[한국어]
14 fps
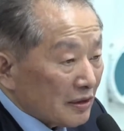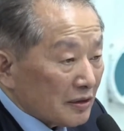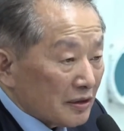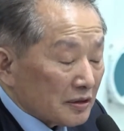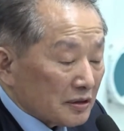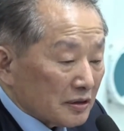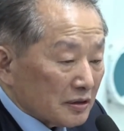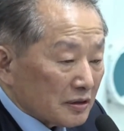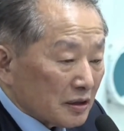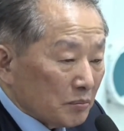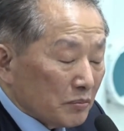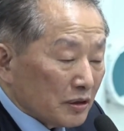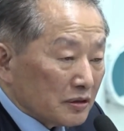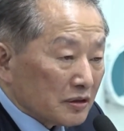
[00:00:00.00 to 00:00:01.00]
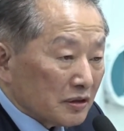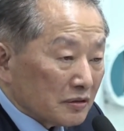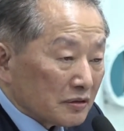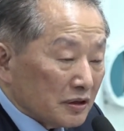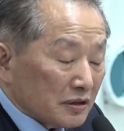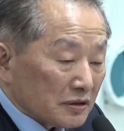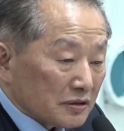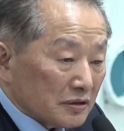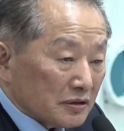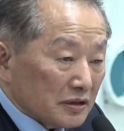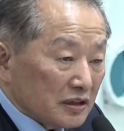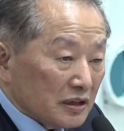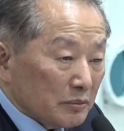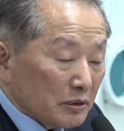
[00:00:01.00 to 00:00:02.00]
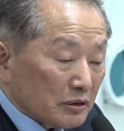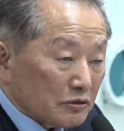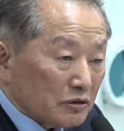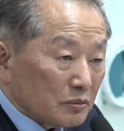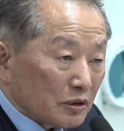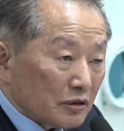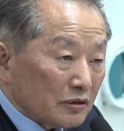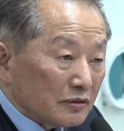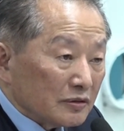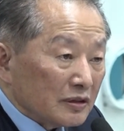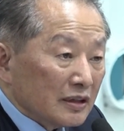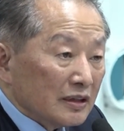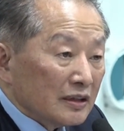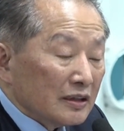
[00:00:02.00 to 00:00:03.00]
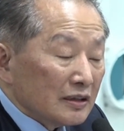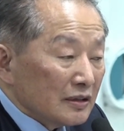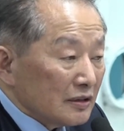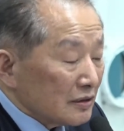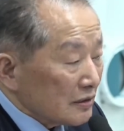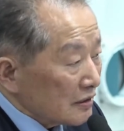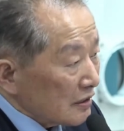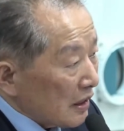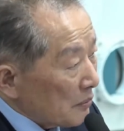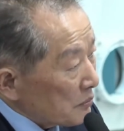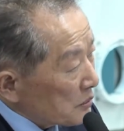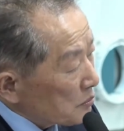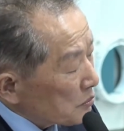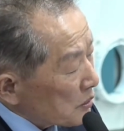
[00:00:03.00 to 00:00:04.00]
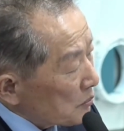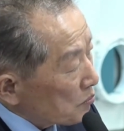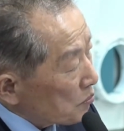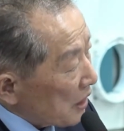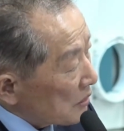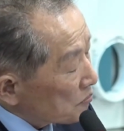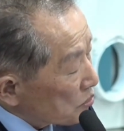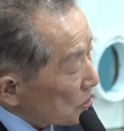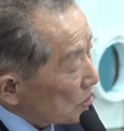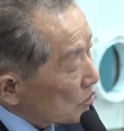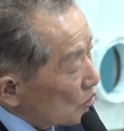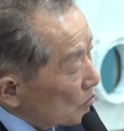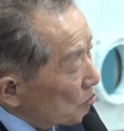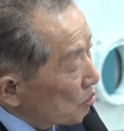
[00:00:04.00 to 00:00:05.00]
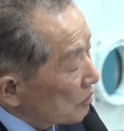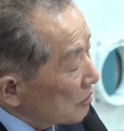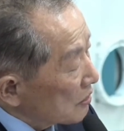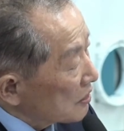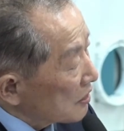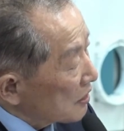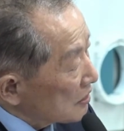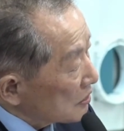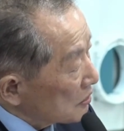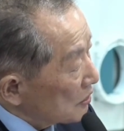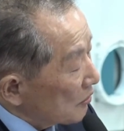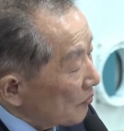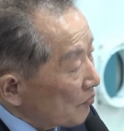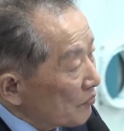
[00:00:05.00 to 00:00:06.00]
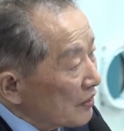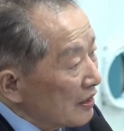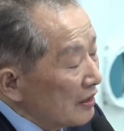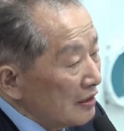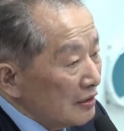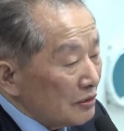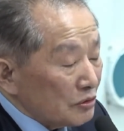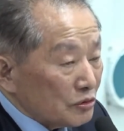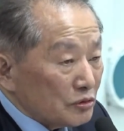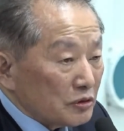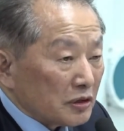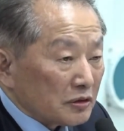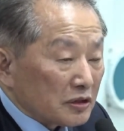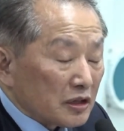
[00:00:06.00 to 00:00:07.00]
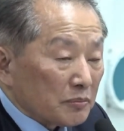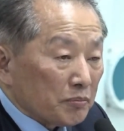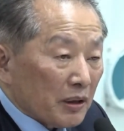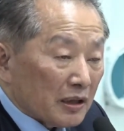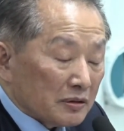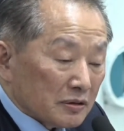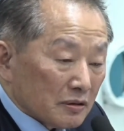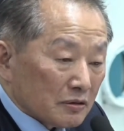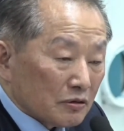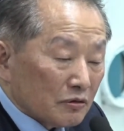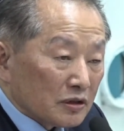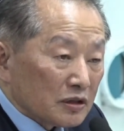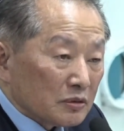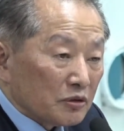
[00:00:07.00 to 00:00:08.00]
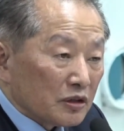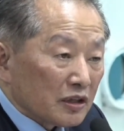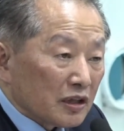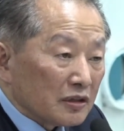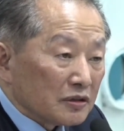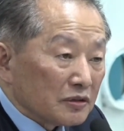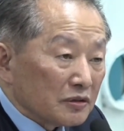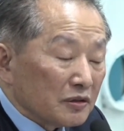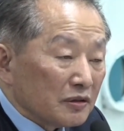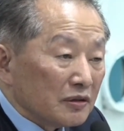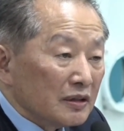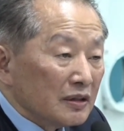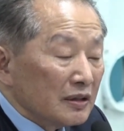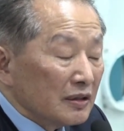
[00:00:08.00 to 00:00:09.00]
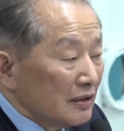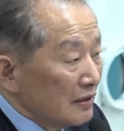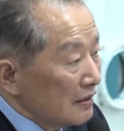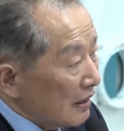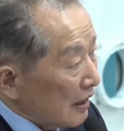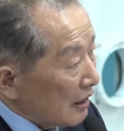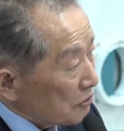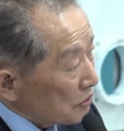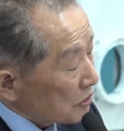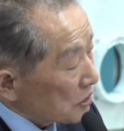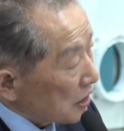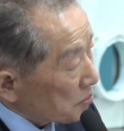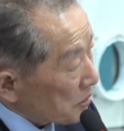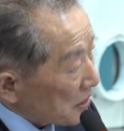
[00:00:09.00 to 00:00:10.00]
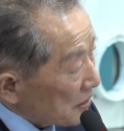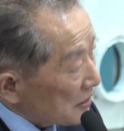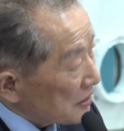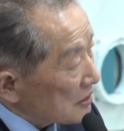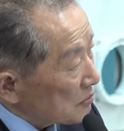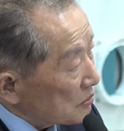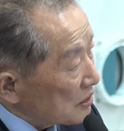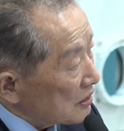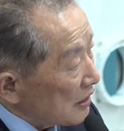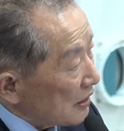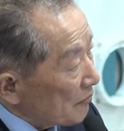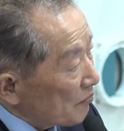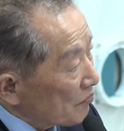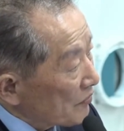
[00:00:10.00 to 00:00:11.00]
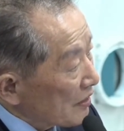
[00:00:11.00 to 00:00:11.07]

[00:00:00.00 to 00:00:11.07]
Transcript: 그래서 전번 선거에서 이재명 후보는 30.8% 노인표를 얻어가지고 윤석열의 반절도 얻지 못해가지고 아주 석패를 했습니다.